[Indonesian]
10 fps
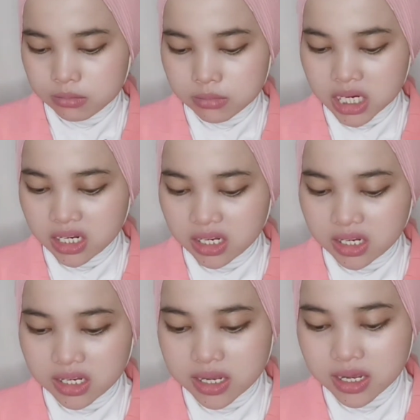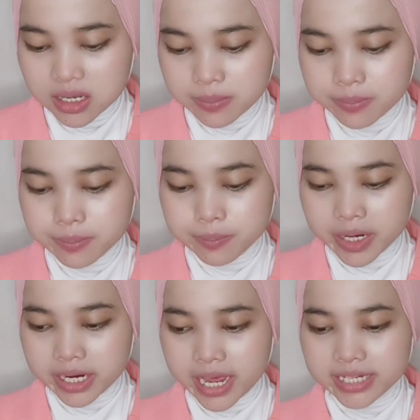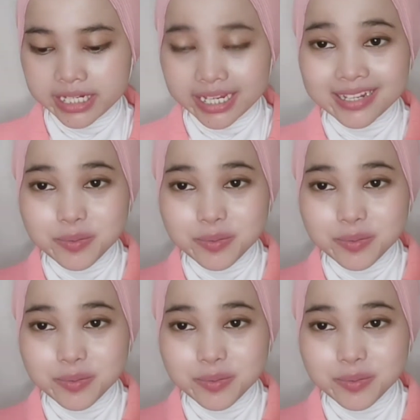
beli mereka ini